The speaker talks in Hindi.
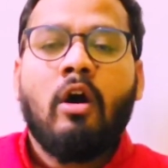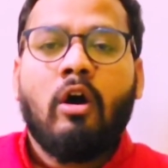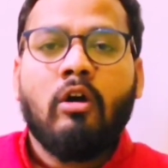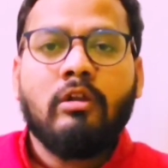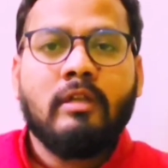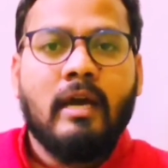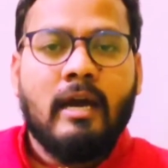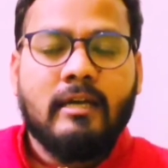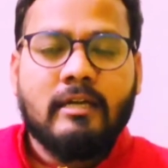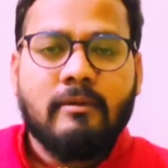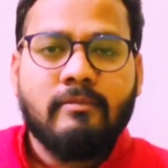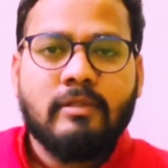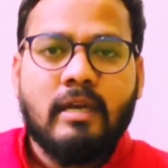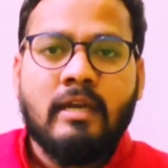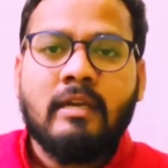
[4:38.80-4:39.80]
ऑल द
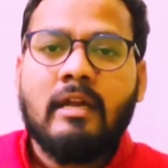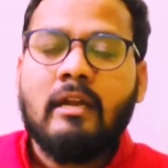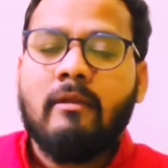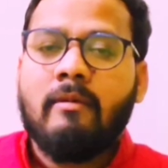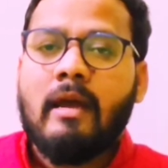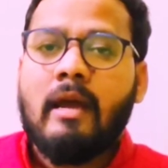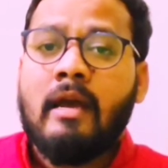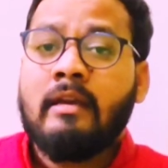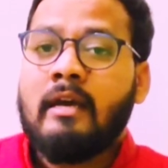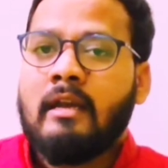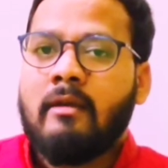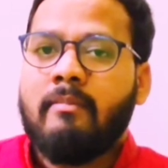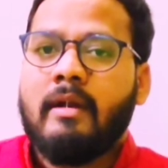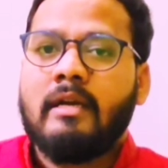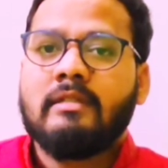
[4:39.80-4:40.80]
एटम्स इन एन
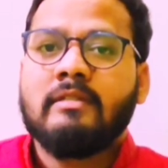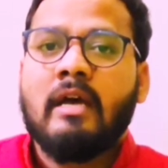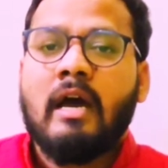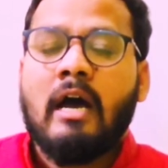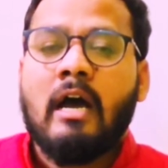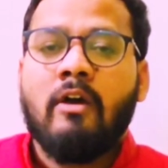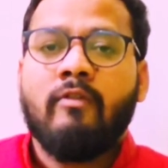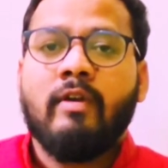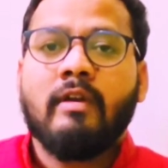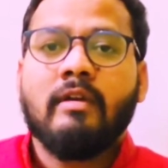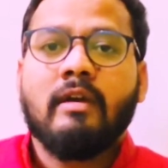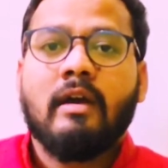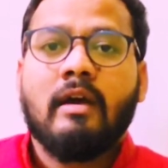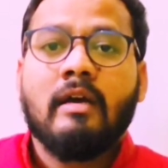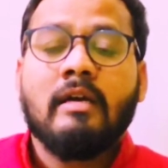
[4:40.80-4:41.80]
एलिमेंट्स हैविंग
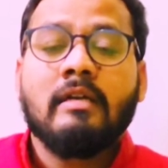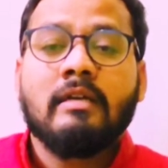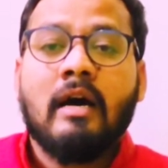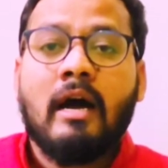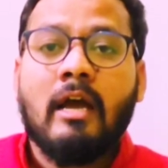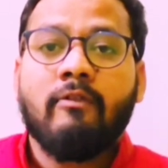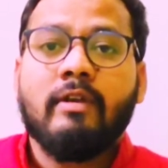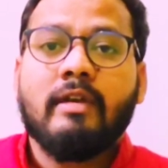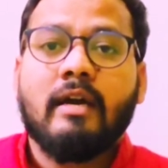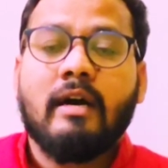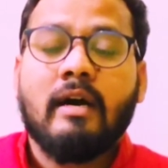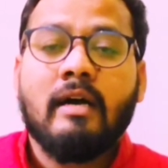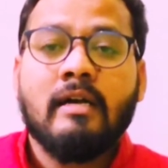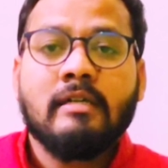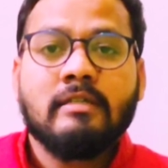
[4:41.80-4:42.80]
हैविंग क्या
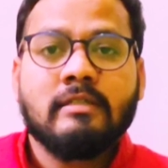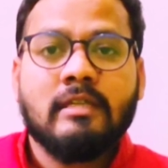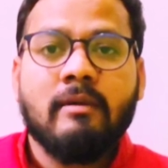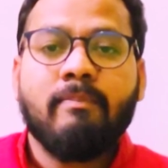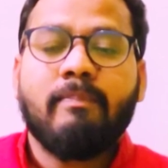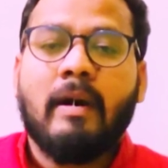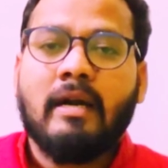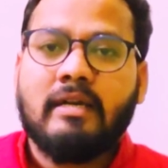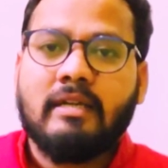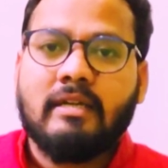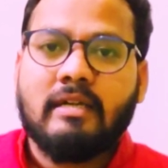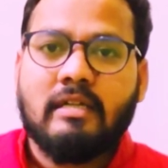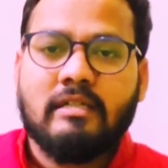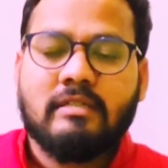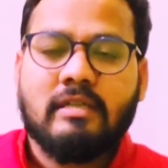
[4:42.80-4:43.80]
सेम
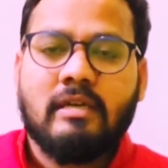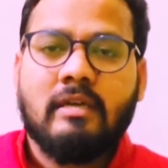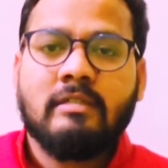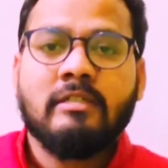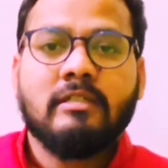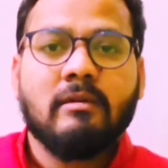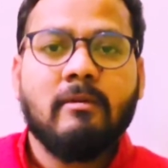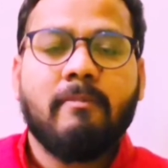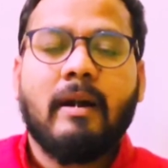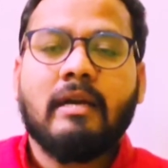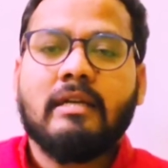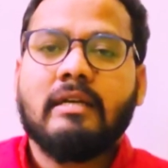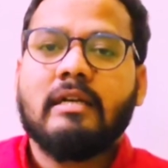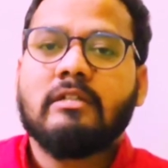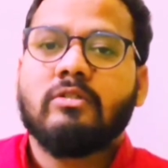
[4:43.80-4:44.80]
पार्टिकल्स जितने
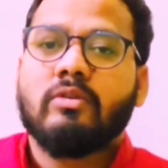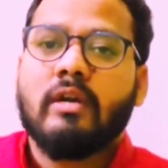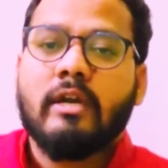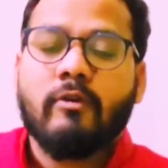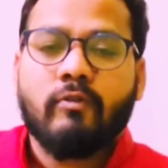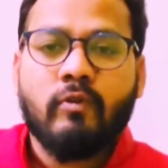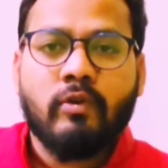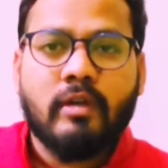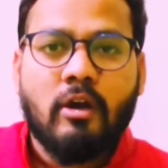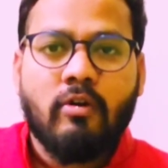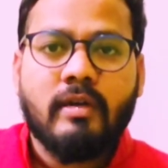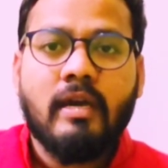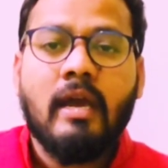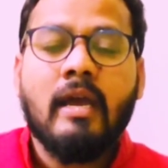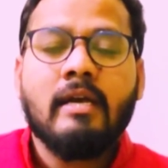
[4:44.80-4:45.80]
पार्टिकल्स होंगे वो क्या
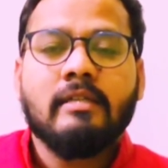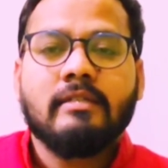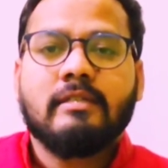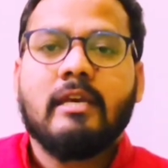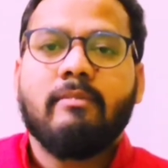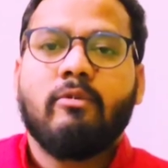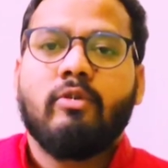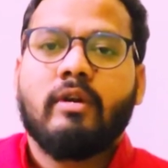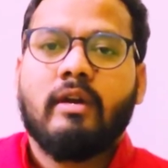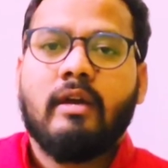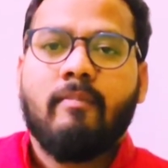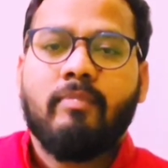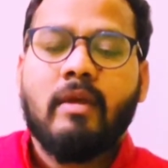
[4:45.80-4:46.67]
होंगे सेम होंगे